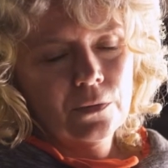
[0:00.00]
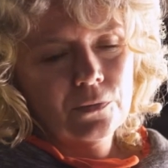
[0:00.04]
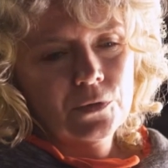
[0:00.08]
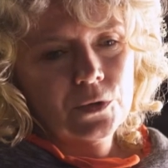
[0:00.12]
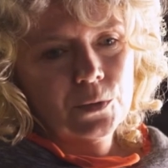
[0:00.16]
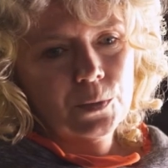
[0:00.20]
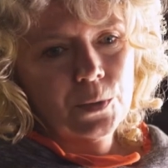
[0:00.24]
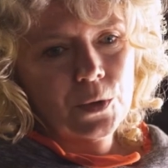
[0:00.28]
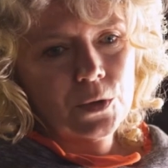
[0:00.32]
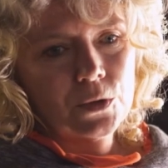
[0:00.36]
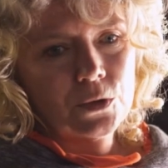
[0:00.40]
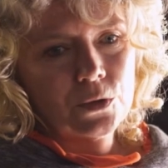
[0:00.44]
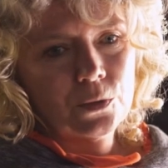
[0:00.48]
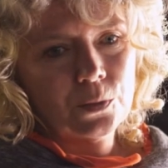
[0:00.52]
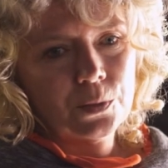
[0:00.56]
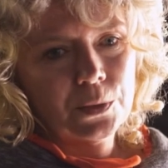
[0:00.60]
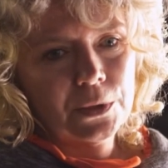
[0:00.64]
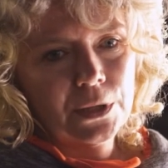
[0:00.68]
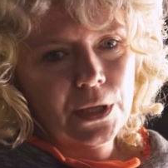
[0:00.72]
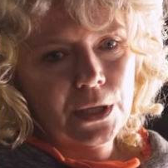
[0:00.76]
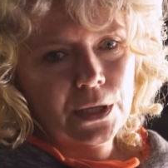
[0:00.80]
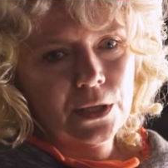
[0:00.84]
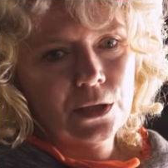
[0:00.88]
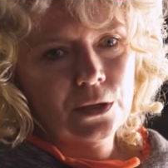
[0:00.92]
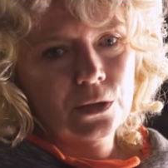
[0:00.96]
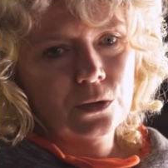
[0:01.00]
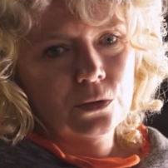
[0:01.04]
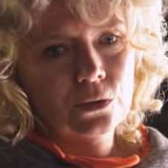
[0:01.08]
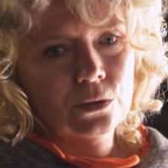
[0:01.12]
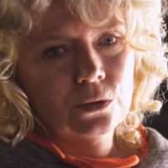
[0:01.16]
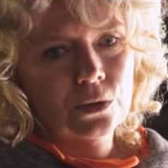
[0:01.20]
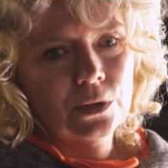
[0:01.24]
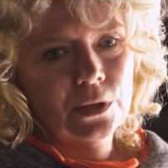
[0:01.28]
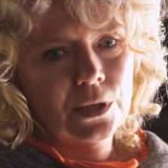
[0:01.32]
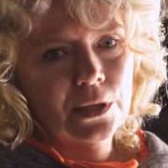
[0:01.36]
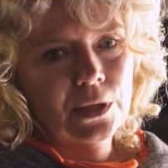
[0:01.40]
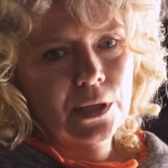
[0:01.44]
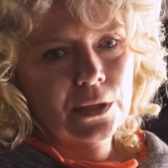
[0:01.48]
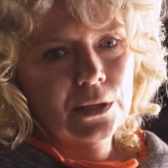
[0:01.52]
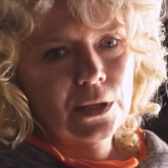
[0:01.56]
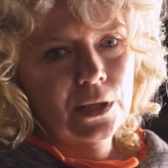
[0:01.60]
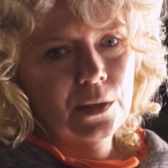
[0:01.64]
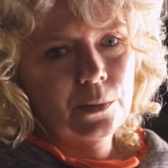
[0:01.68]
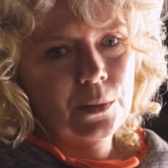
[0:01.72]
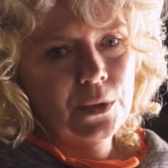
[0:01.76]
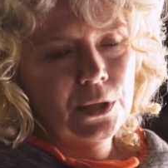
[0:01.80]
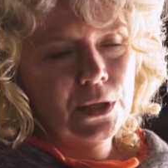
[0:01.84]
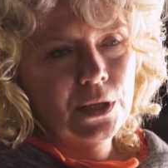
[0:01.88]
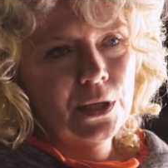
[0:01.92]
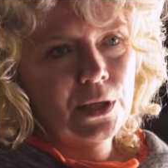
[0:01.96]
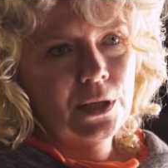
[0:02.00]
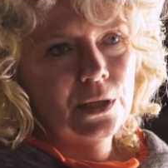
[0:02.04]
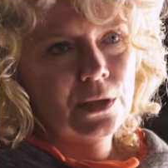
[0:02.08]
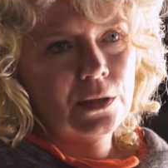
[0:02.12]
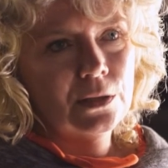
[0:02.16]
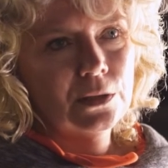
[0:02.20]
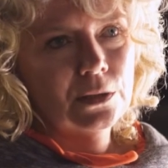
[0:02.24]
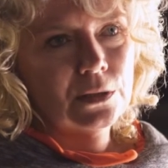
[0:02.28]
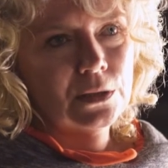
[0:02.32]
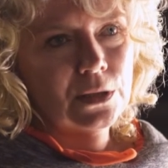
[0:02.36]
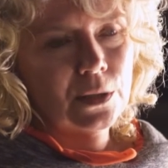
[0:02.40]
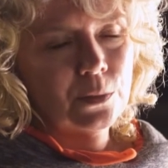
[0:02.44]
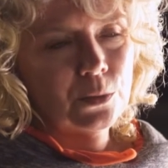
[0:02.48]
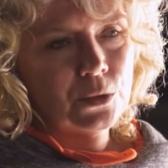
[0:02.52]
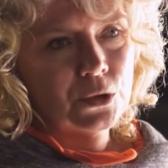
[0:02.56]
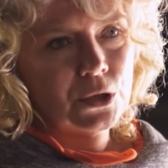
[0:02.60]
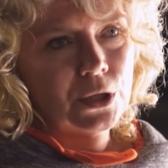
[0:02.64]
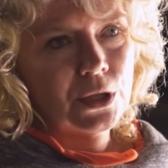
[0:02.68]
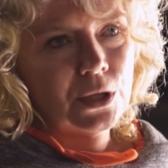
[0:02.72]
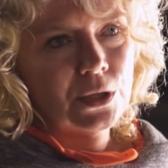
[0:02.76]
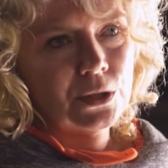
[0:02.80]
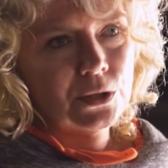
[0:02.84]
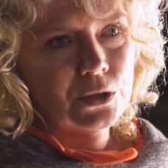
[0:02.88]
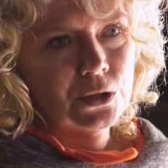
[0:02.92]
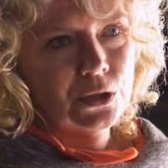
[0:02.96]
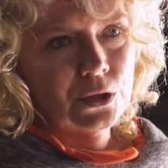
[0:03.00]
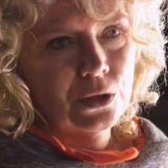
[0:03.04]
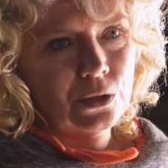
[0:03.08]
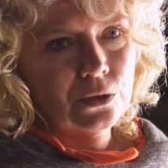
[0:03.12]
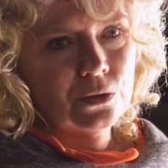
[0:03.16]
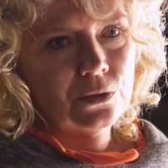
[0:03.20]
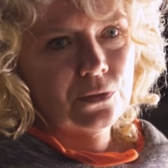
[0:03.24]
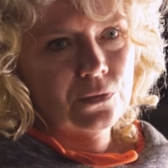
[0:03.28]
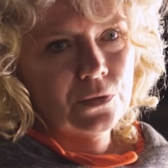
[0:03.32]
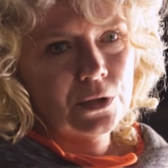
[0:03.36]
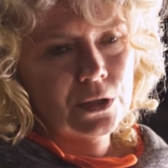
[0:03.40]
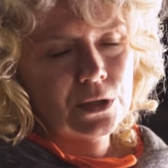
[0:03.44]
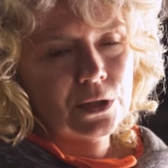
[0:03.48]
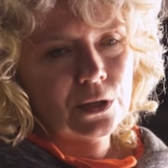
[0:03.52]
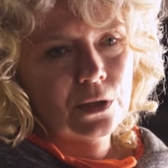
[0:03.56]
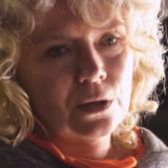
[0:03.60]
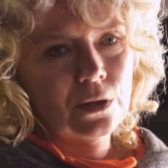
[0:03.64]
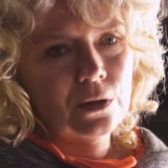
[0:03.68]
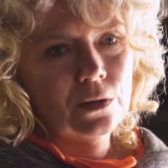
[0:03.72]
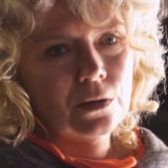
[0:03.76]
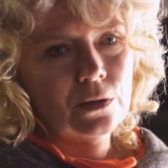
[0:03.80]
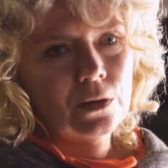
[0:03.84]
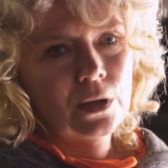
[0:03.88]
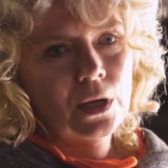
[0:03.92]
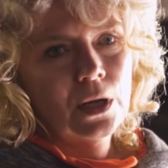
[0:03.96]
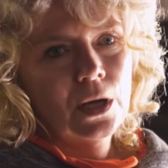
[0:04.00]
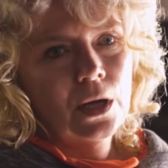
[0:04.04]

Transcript: w sposób taki, który jak najmniej zaburza środowisko.